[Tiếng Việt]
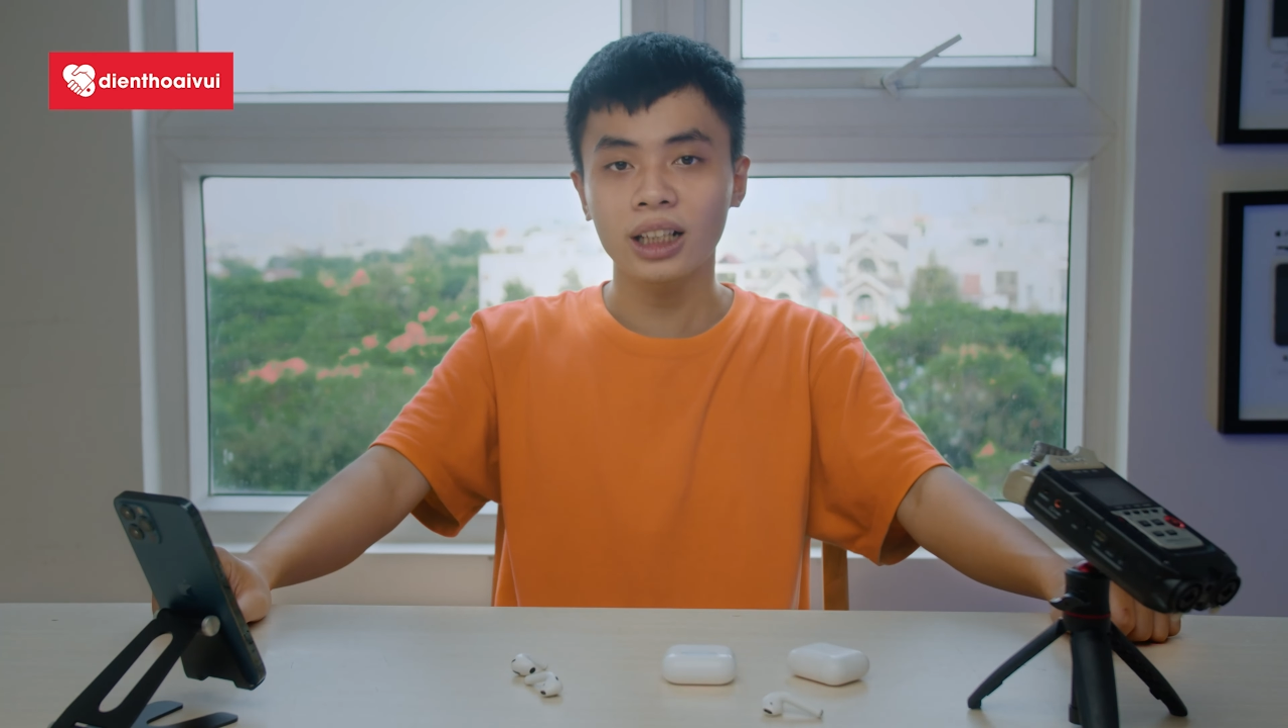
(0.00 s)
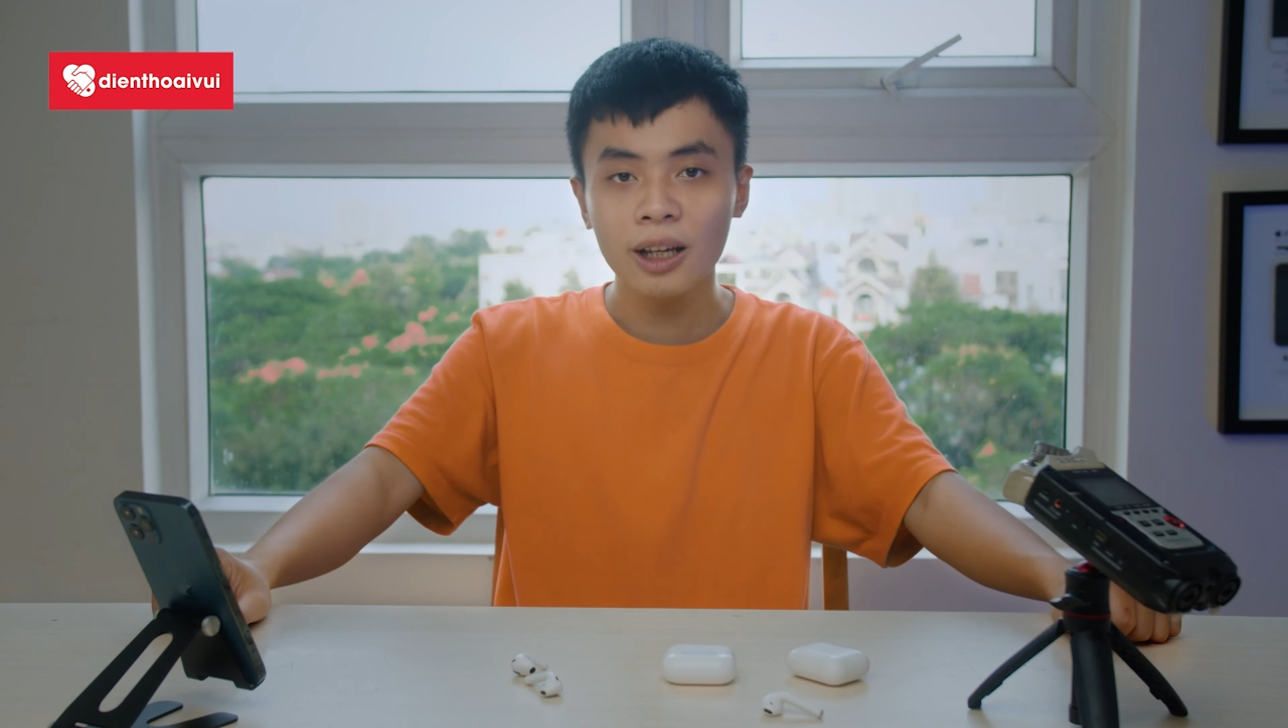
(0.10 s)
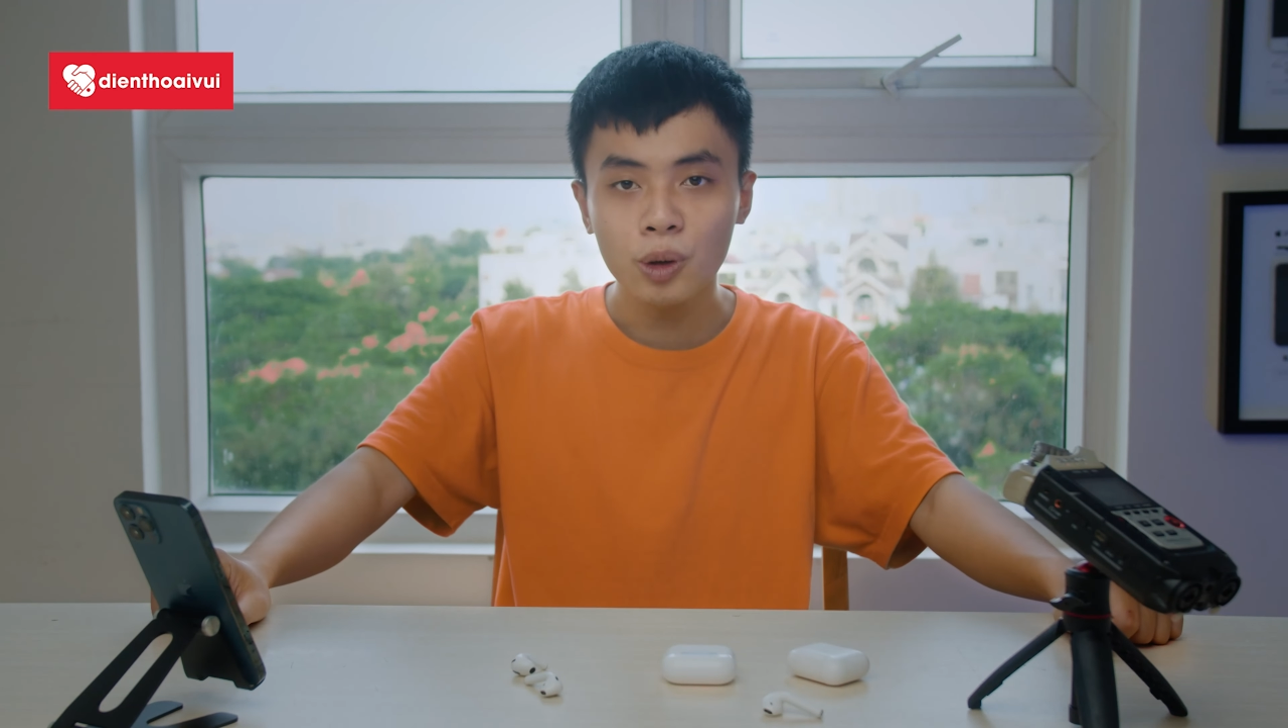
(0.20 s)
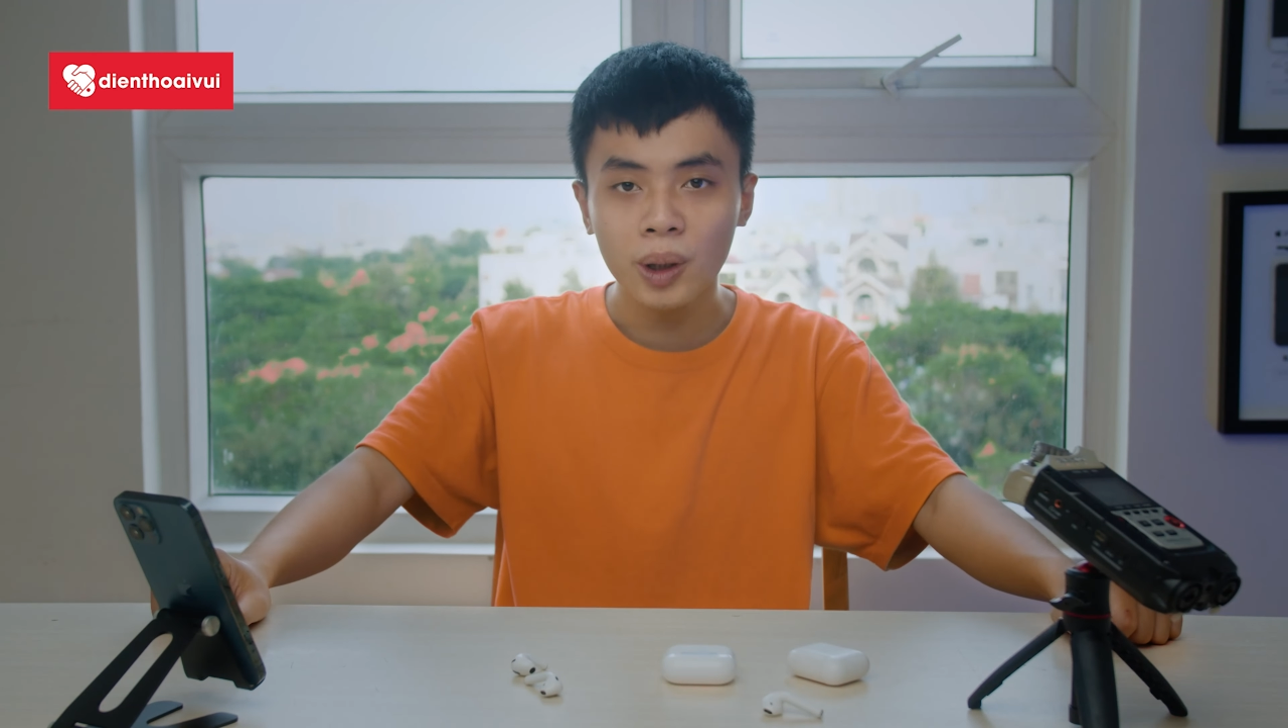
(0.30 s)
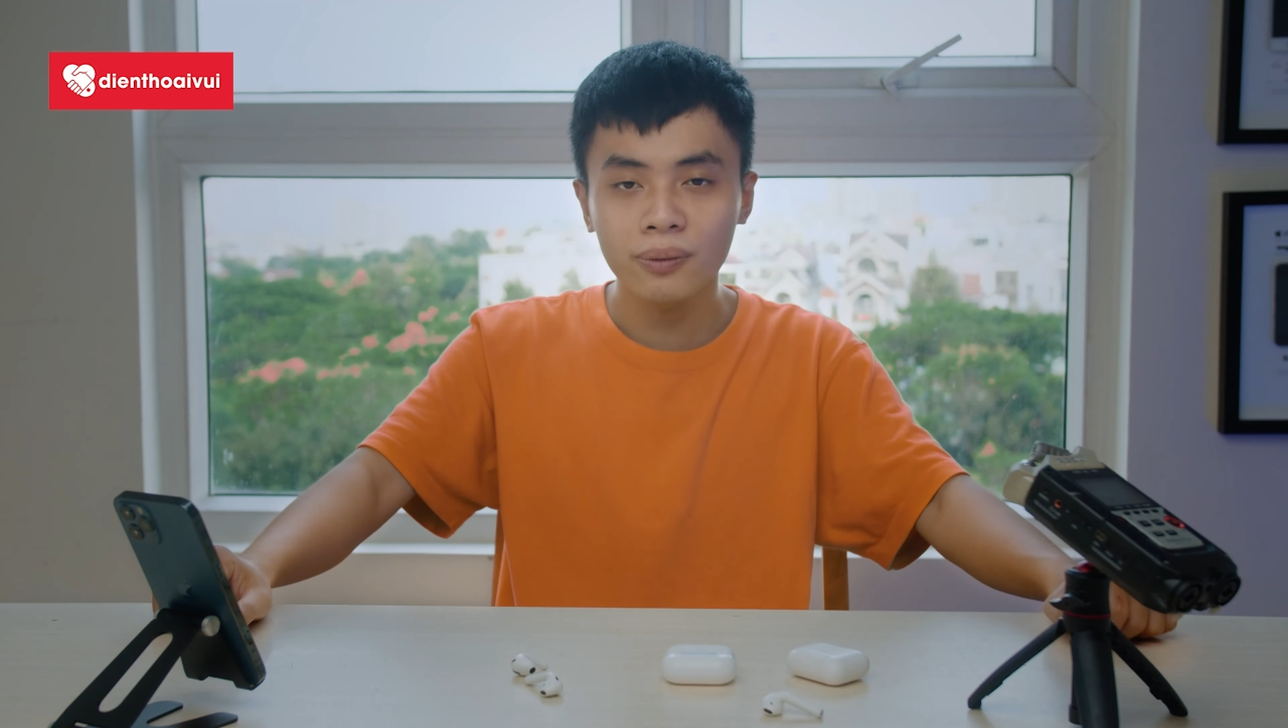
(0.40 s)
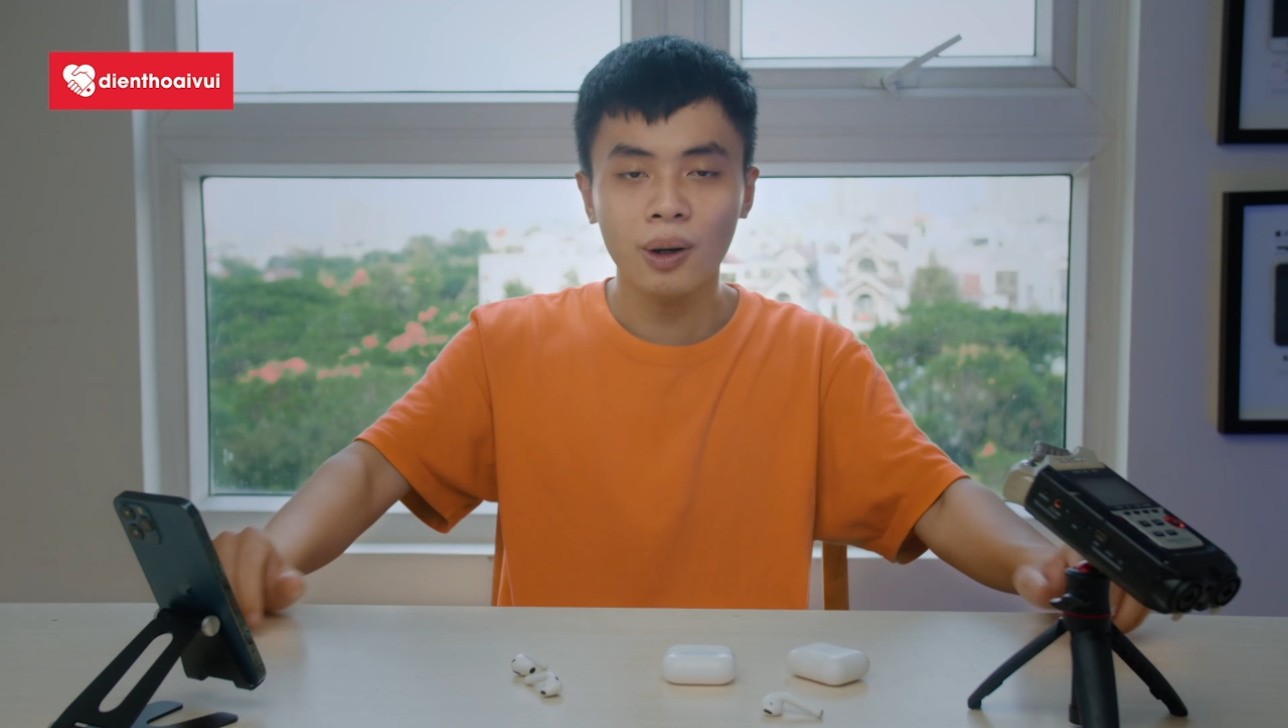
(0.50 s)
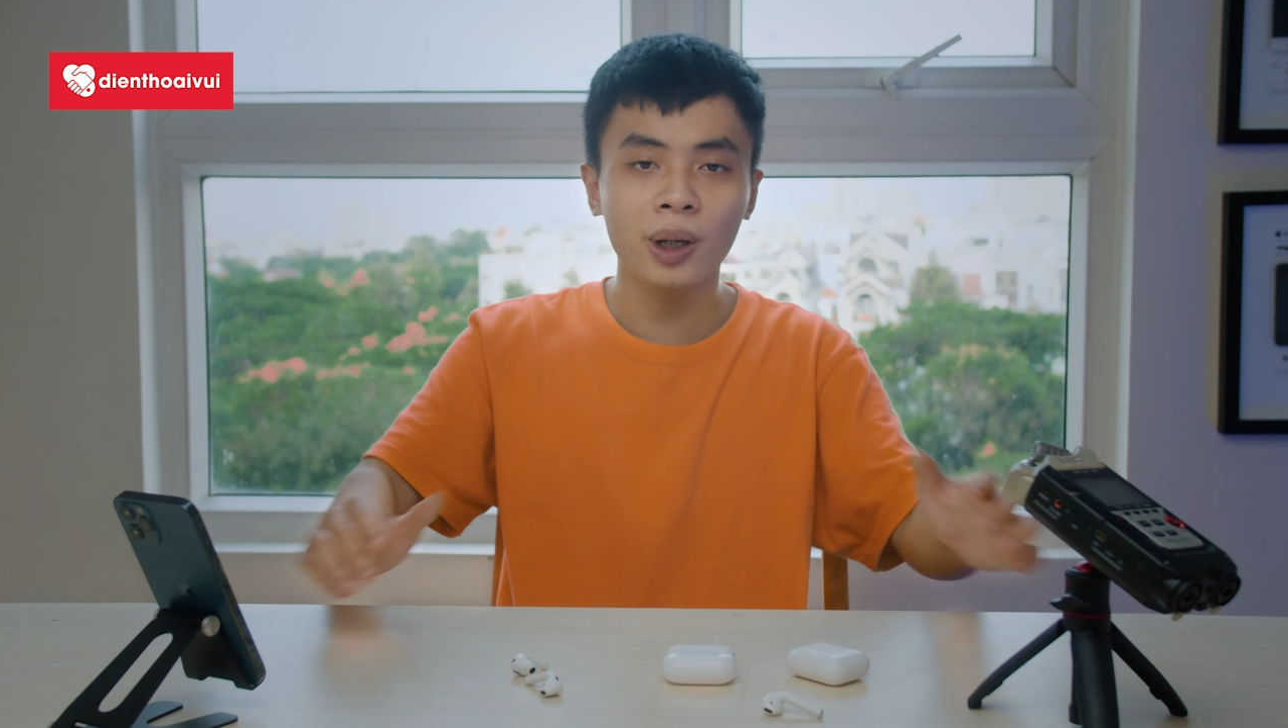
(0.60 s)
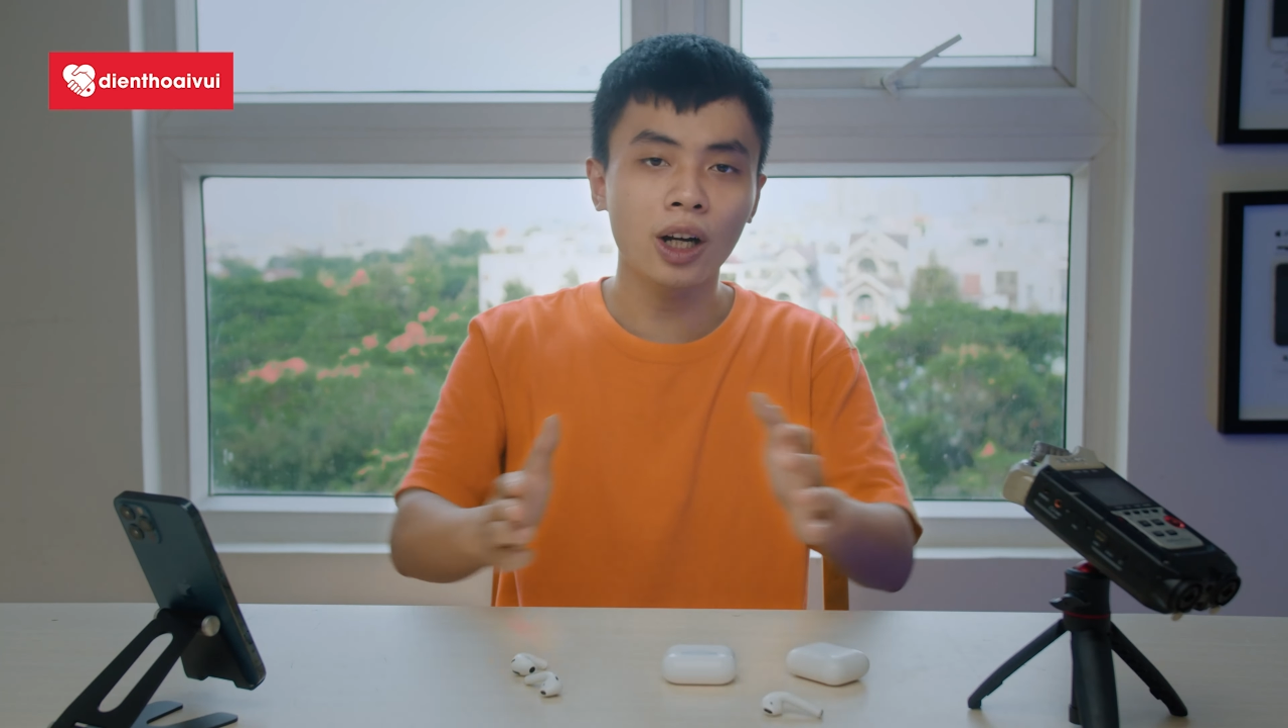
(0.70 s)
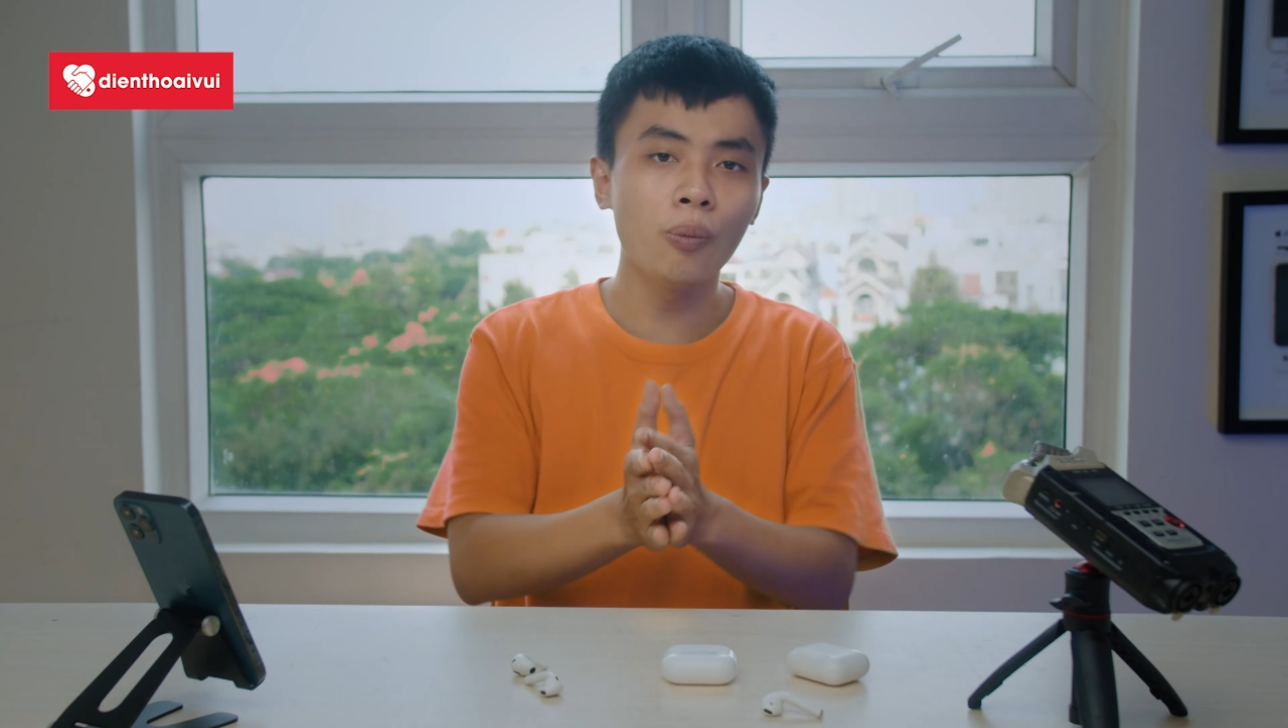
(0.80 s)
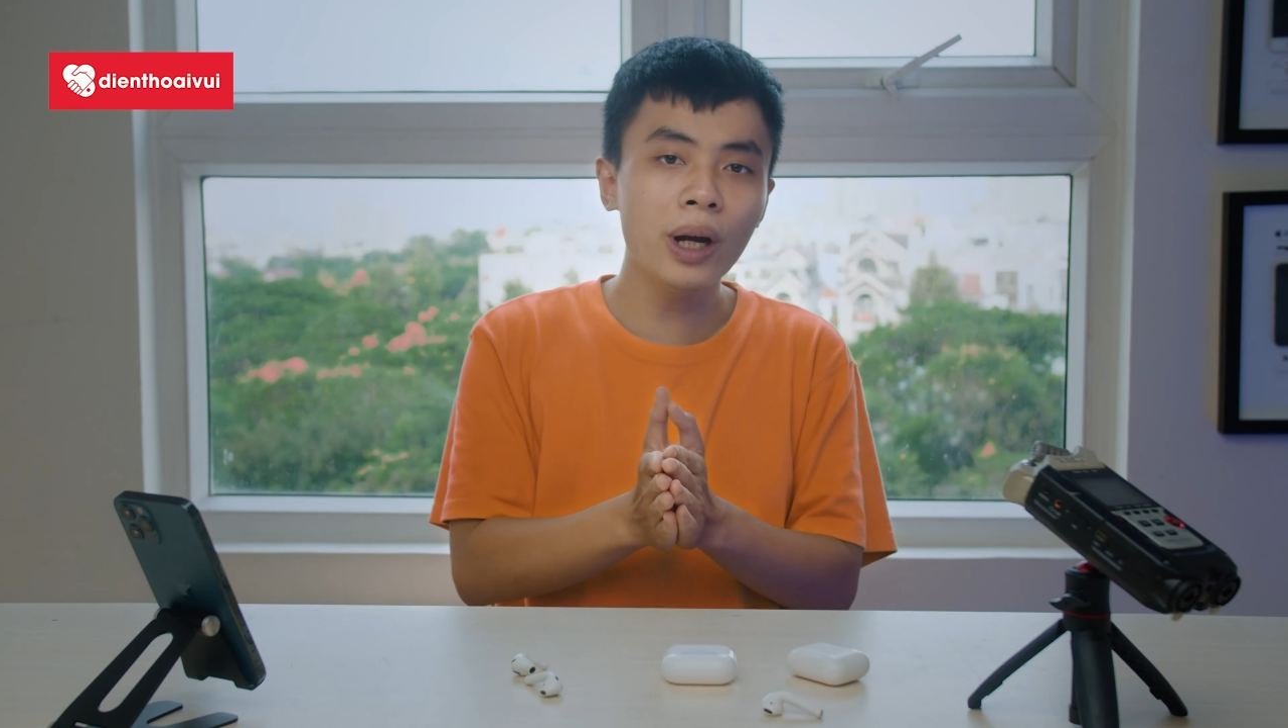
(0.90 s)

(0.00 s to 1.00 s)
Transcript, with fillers: clip của mình và mình không